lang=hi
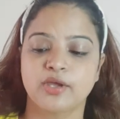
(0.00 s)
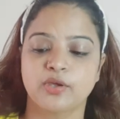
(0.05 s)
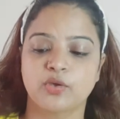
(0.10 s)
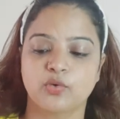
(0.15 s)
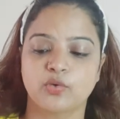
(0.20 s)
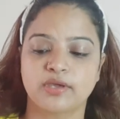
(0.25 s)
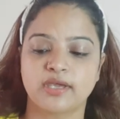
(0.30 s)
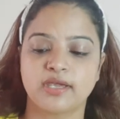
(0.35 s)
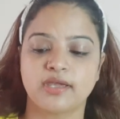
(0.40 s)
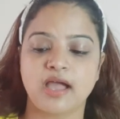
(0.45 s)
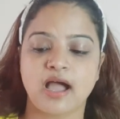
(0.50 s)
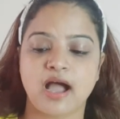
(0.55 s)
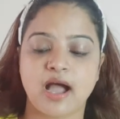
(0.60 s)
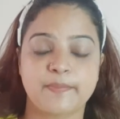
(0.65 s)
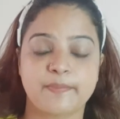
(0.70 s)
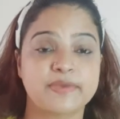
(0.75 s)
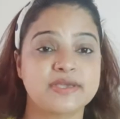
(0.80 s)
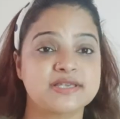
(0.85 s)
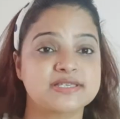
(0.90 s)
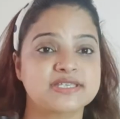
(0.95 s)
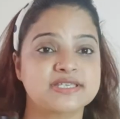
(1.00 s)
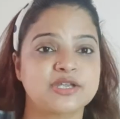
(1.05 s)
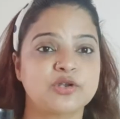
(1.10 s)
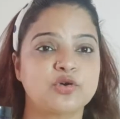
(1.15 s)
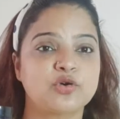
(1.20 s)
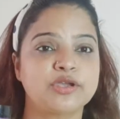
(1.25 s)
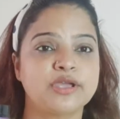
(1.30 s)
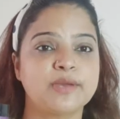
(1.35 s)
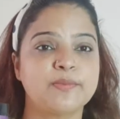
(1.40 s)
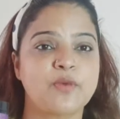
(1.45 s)
क्योंकि आपकी स्किन
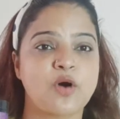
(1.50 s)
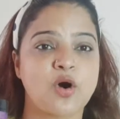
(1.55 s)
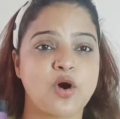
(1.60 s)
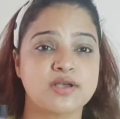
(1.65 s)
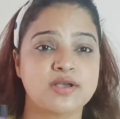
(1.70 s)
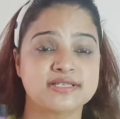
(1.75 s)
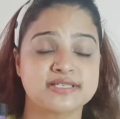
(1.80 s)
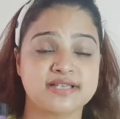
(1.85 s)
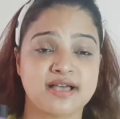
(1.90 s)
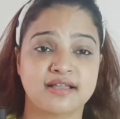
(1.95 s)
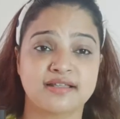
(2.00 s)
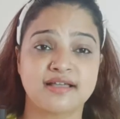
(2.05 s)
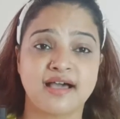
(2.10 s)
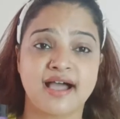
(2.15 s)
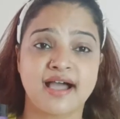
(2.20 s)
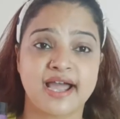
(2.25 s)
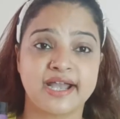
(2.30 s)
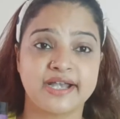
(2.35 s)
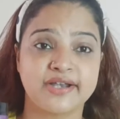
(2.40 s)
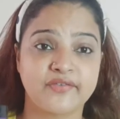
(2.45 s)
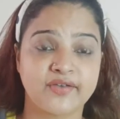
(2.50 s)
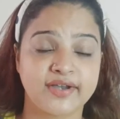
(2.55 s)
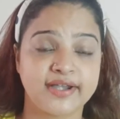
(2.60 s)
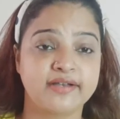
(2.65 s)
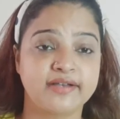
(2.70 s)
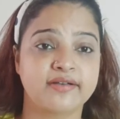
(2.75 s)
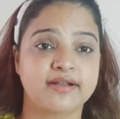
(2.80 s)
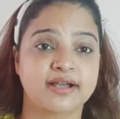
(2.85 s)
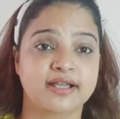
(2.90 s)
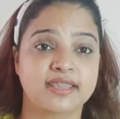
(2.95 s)
को ये बहुत ज़्यादा
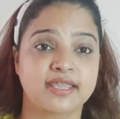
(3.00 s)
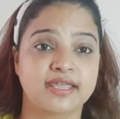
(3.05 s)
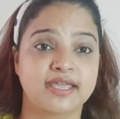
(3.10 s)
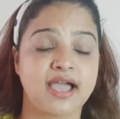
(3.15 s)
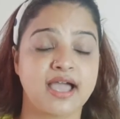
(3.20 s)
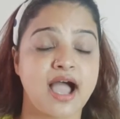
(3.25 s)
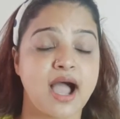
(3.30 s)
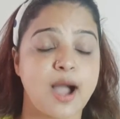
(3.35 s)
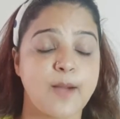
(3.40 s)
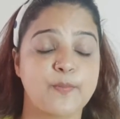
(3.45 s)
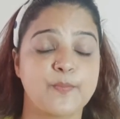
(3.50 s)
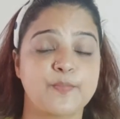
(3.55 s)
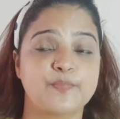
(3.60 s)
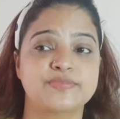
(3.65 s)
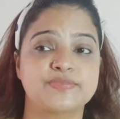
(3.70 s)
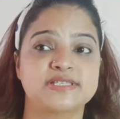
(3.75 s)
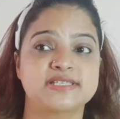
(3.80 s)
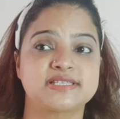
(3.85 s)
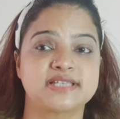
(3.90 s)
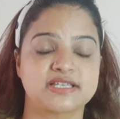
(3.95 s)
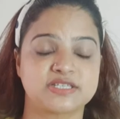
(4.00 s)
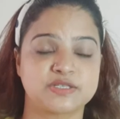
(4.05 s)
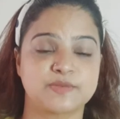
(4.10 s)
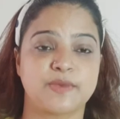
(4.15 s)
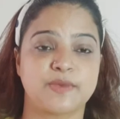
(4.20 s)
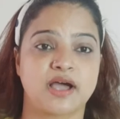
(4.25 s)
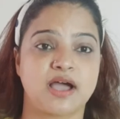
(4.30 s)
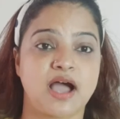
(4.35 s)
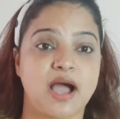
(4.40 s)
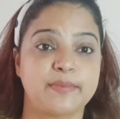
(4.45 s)
हाइड्रेट रखती है आप सच
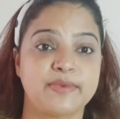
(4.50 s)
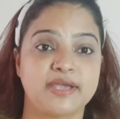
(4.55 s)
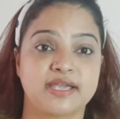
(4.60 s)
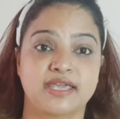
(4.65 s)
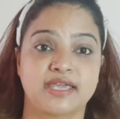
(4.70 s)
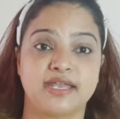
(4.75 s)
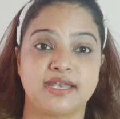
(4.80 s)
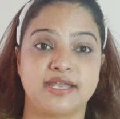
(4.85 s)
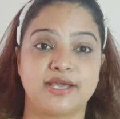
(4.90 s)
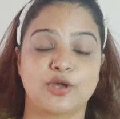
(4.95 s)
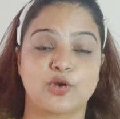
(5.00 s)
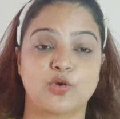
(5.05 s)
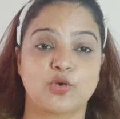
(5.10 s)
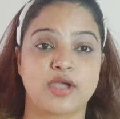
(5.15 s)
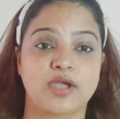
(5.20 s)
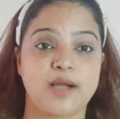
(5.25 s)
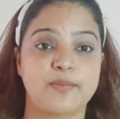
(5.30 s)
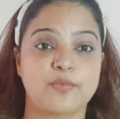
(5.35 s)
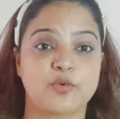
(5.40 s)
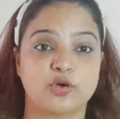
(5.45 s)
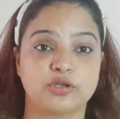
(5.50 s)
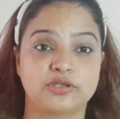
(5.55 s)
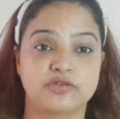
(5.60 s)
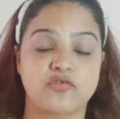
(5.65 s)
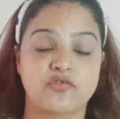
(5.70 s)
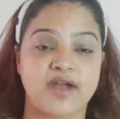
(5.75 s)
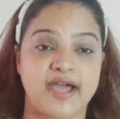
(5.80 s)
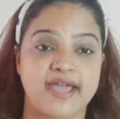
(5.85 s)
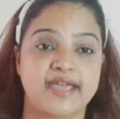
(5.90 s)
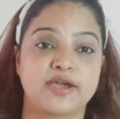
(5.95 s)
में आप यकीन नहीं करोगे आप खुद
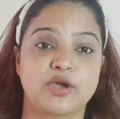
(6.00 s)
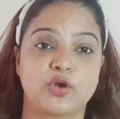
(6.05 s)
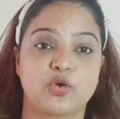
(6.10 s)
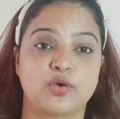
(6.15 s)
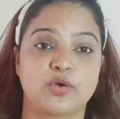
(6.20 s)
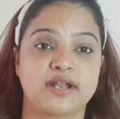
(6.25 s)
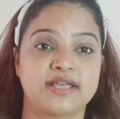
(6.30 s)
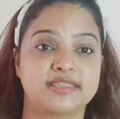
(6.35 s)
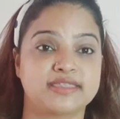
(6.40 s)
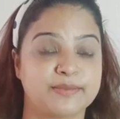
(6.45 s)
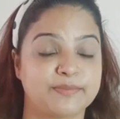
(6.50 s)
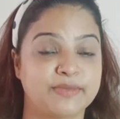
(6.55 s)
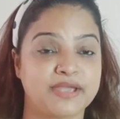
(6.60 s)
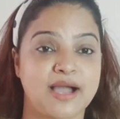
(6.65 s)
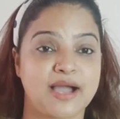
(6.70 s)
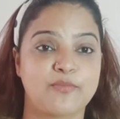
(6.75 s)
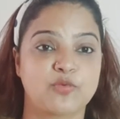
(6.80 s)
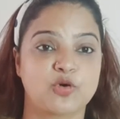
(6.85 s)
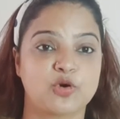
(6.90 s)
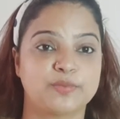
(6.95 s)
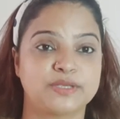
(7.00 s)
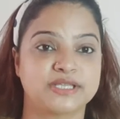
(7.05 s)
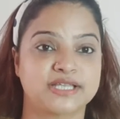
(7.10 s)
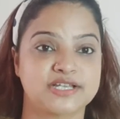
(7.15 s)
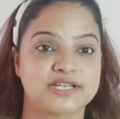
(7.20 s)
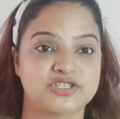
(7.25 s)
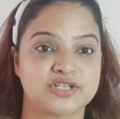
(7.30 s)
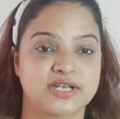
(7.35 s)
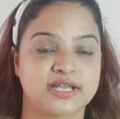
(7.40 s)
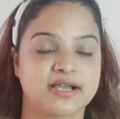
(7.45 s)
ट्राई करोगे ना तभी आपको
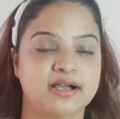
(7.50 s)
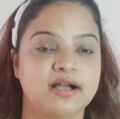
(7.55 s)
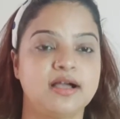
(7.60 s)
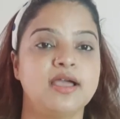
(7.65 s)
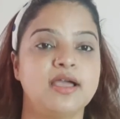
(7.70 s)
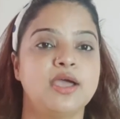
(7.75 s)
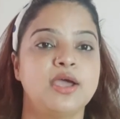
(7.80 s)
पता चलेगा